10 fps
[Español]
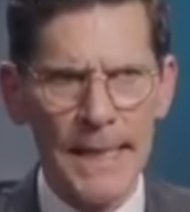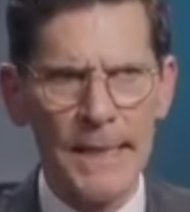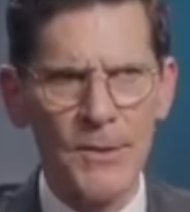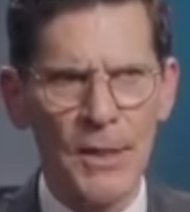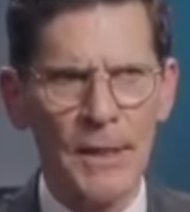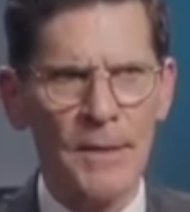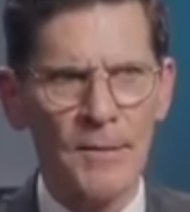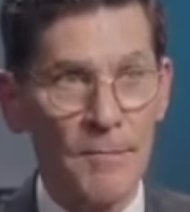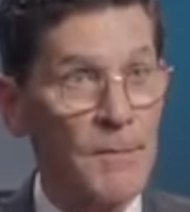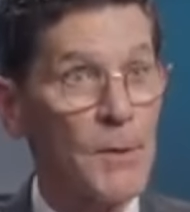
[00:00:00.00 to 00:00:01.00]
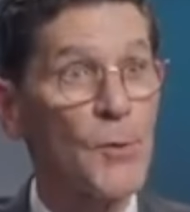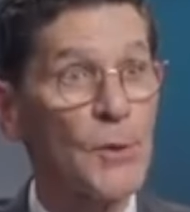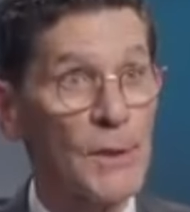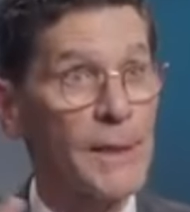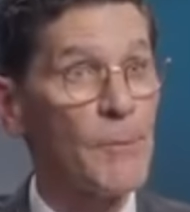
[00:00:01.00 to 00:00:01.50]
y que generalmente
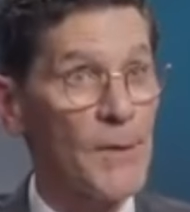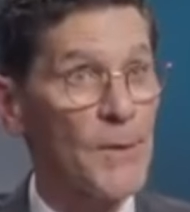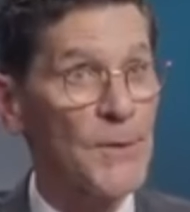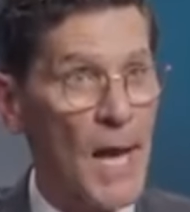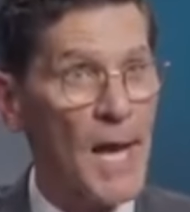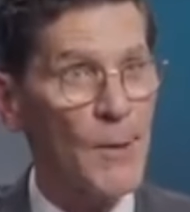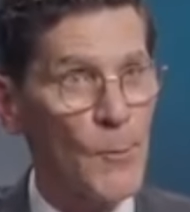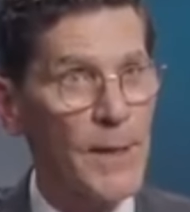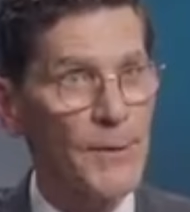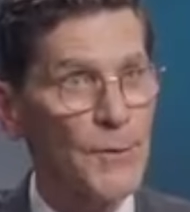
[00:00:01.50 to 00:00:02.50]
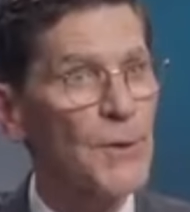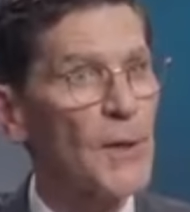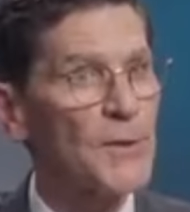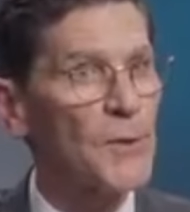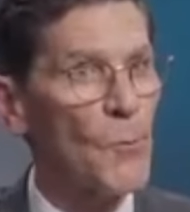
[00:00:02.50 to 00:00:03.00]
cuando hay un viento fuerte
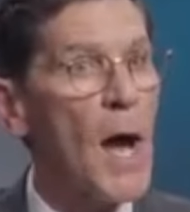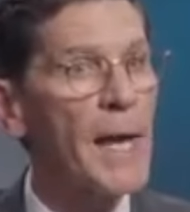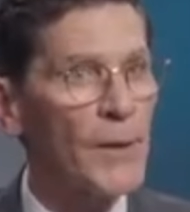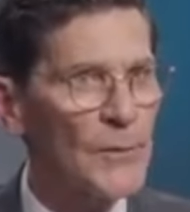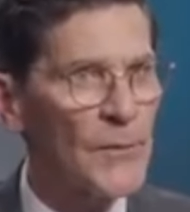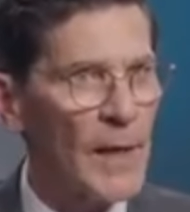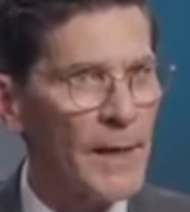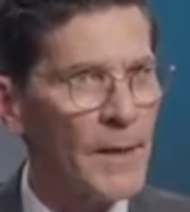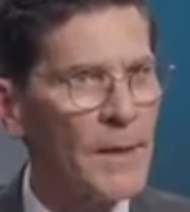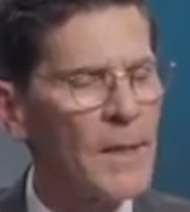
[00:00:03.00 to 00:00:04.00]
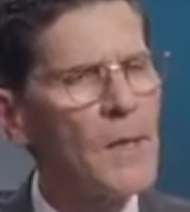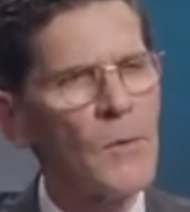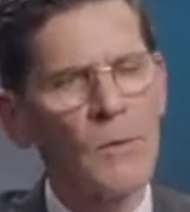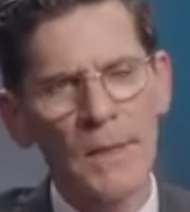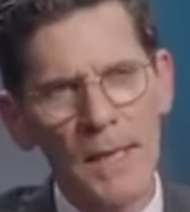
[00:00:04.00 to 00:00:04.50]
inicia un incendio forestal?